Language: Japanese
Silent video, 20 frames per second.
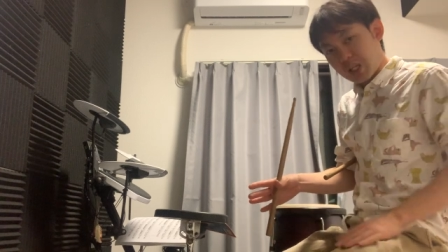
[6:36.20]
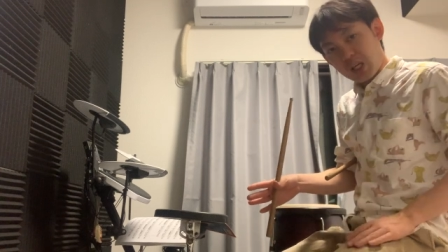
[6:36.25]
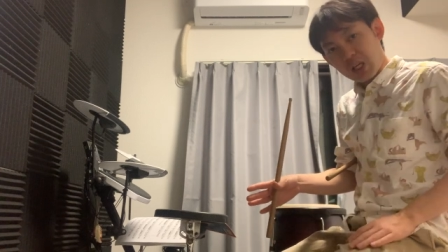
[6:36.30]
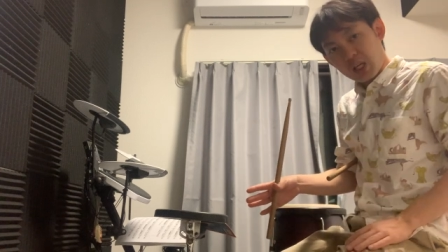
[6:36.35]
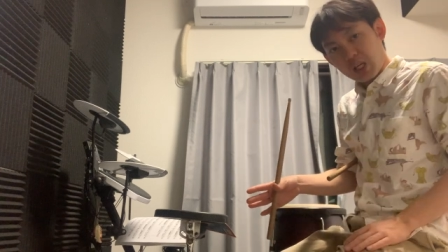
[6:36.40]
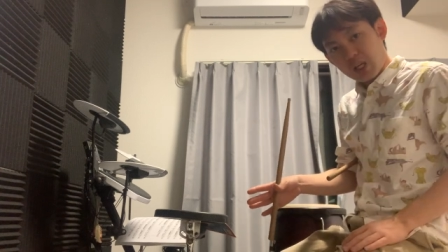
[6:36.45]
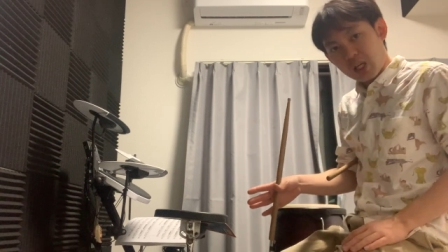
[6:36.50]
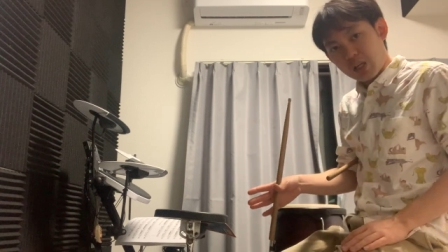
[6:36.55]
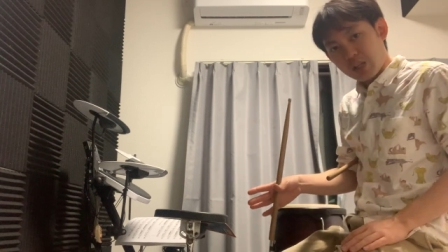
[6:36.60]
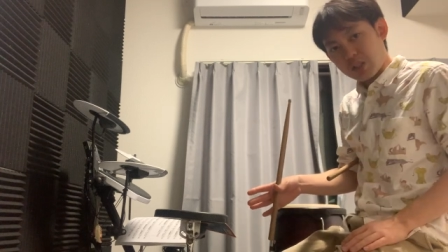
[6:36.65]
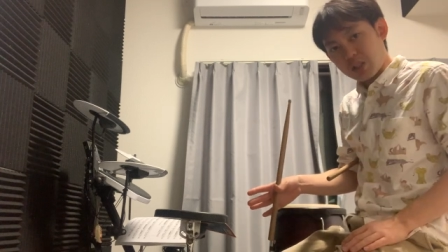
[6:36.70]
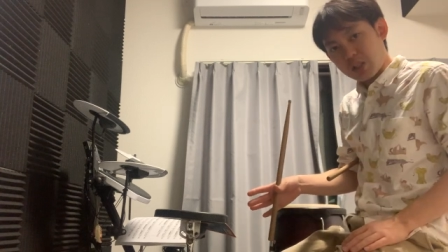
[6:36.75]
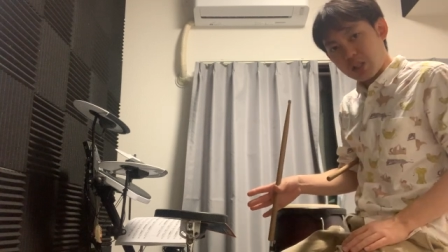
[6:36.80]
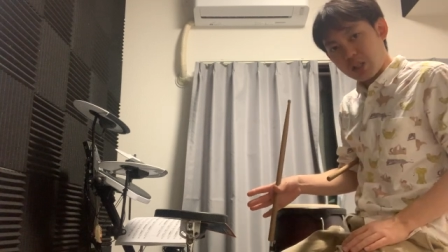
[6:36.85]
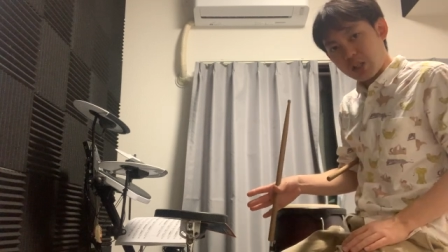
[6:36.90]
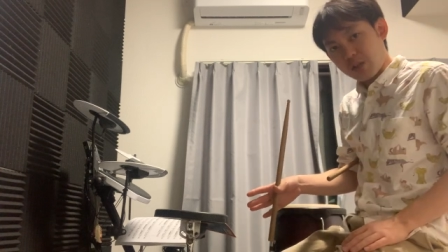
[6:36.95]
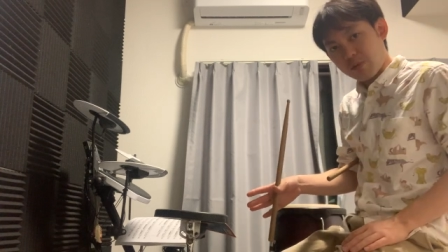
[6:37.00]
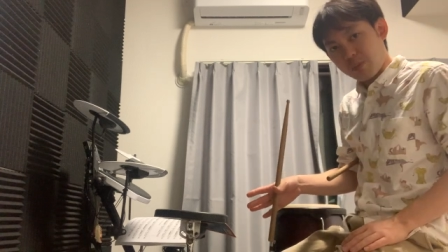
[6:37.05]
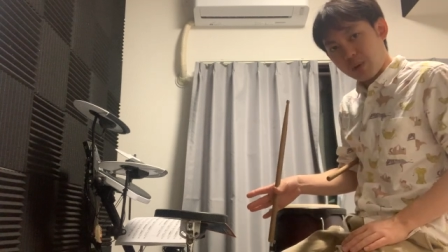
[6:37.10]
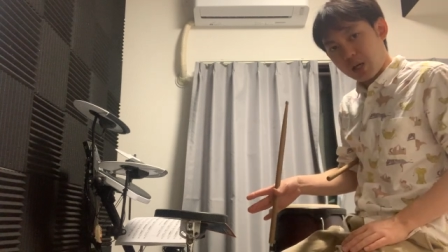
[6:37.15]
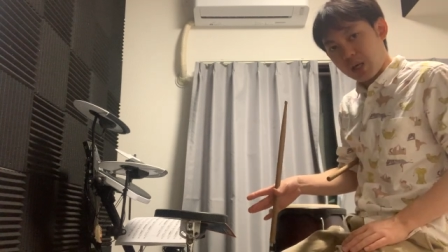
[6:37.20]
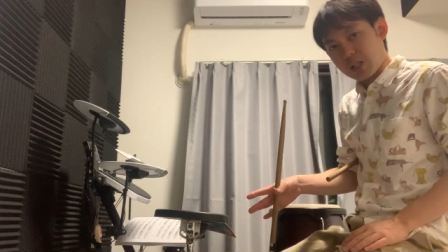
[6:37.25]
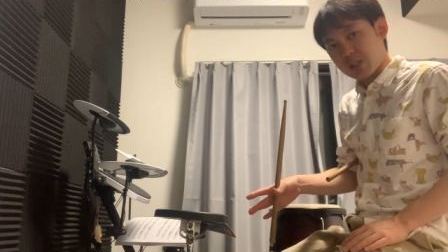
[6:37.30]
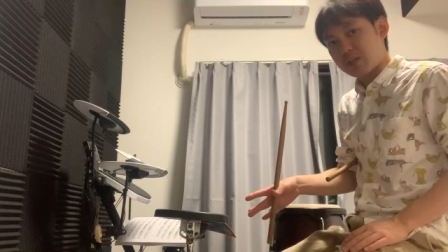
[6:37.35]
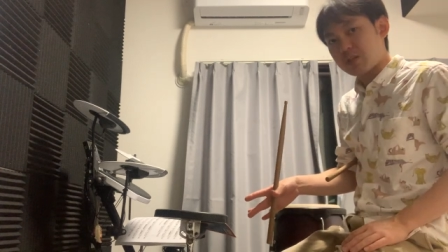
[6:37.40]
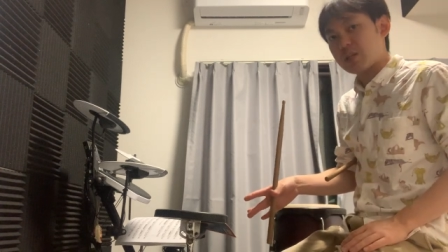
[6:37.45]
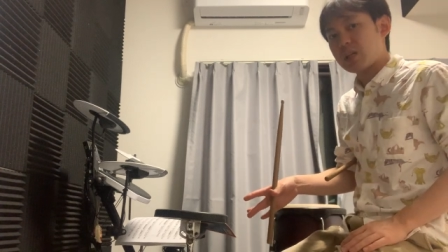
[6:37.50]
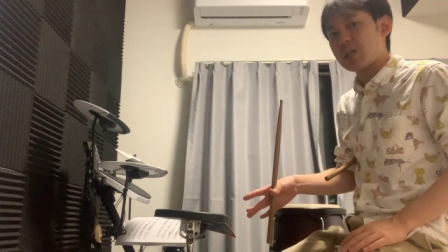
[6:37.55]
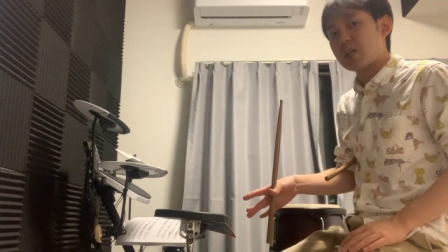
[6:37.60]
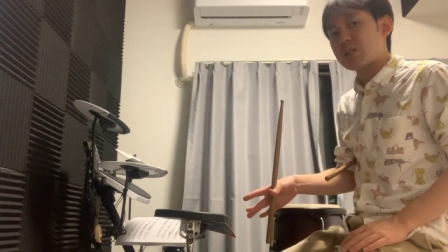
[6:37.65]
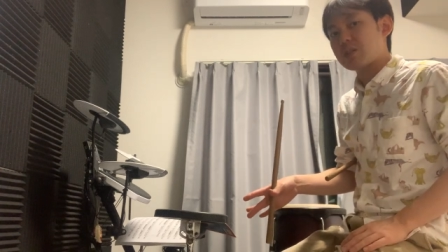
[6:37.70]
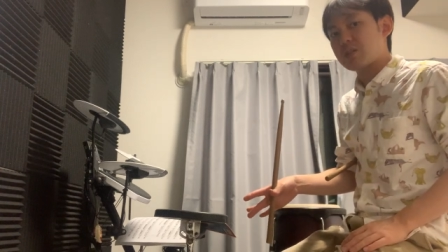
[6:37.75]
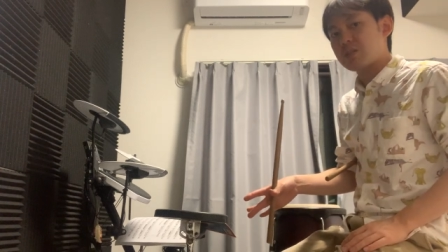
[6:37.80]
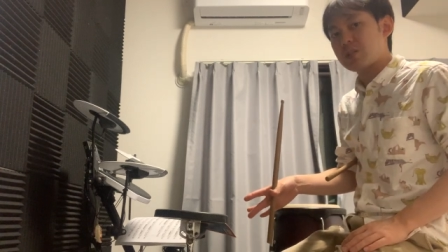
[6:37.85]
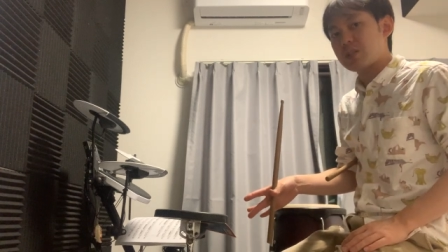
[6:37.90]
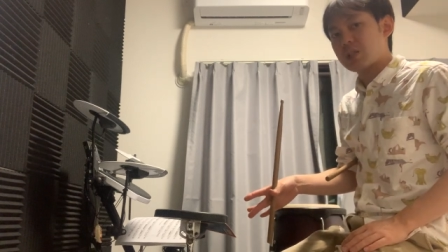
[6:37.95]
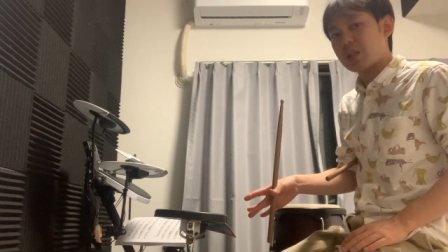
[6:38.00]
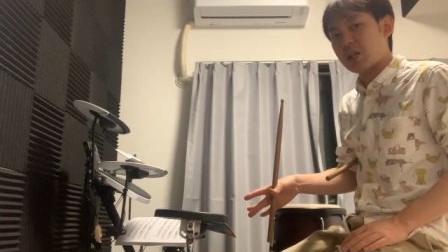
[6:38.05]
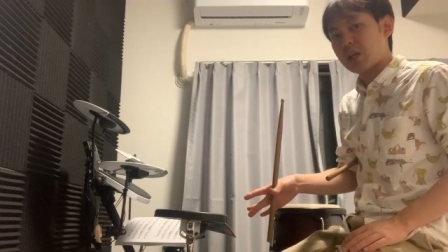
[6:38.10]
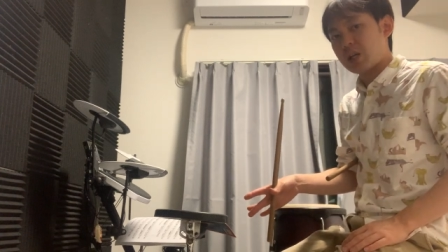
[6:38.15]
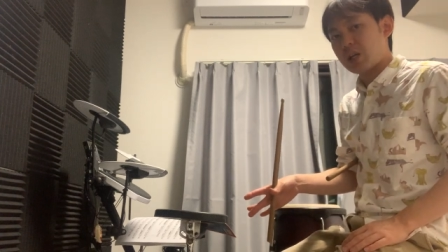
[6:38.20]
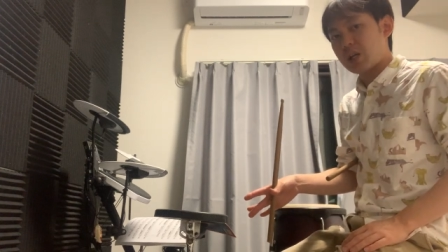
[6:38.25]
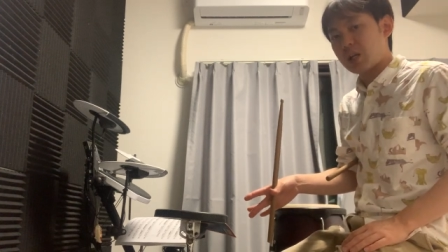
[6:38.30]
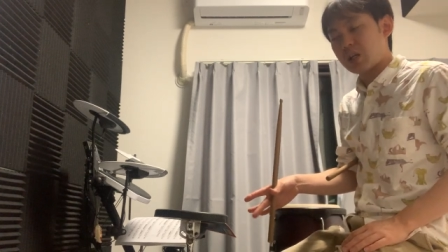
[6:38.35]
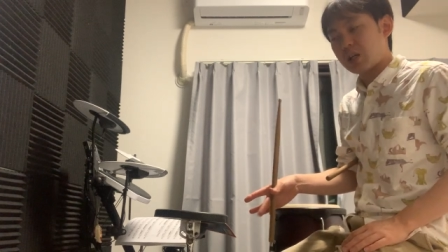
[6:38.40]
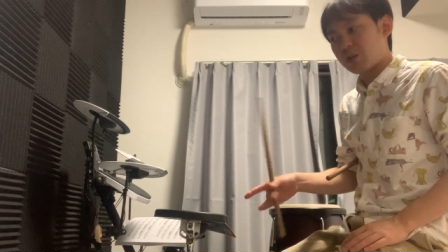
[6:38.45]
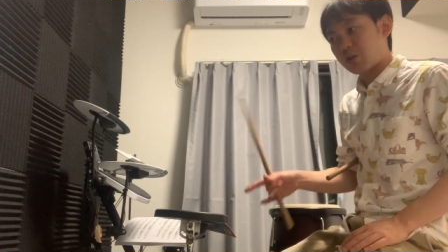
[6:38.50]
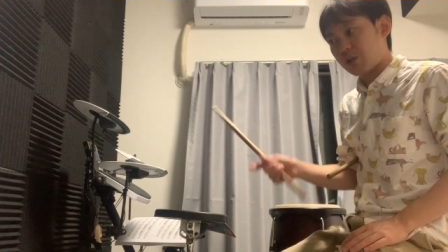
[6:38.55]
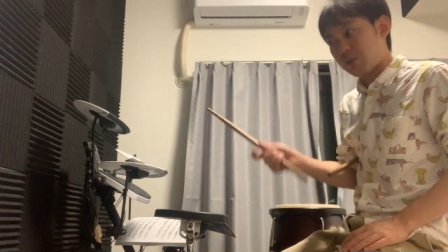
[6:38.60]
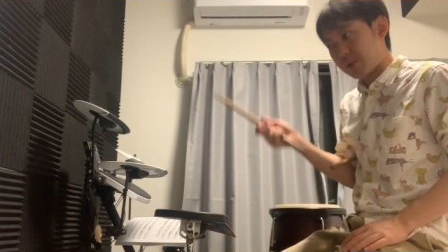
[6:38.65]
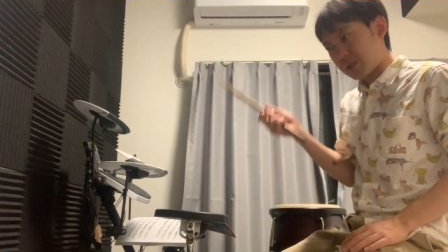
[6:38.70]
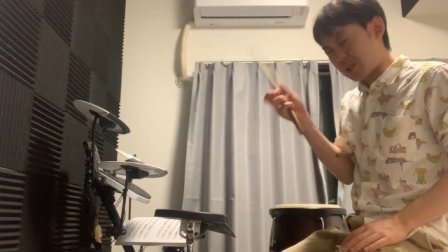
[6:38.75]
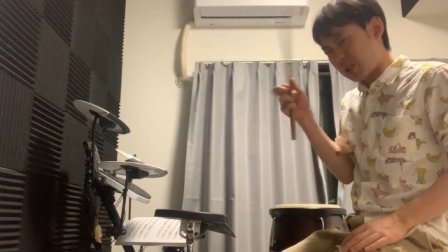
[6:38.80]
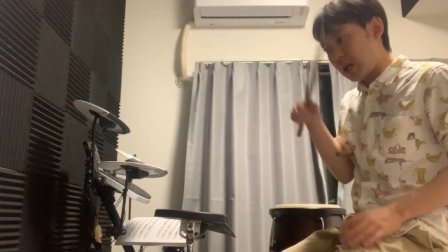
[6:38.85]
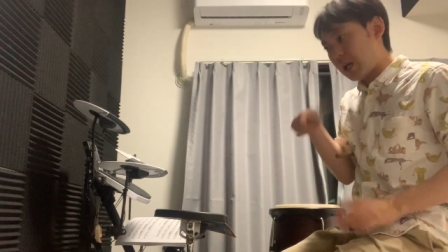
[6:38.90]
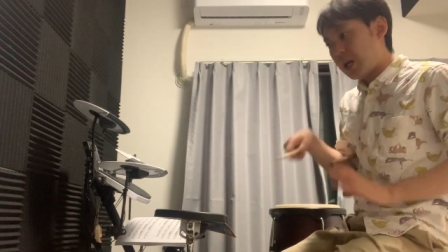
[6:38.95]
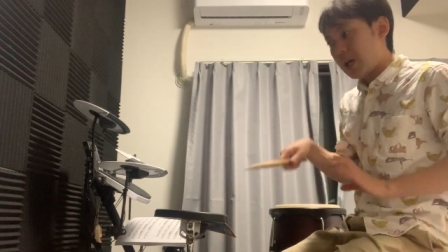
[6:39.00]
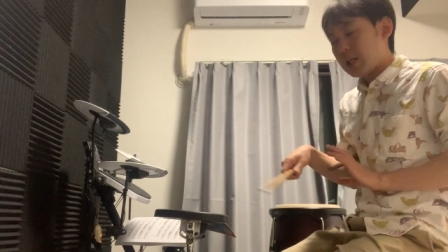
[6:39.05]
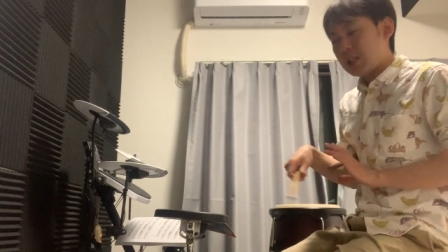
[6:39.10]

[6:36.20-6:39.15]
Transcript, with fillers: 点からスティックも外れやすいんじゃないかなと言います。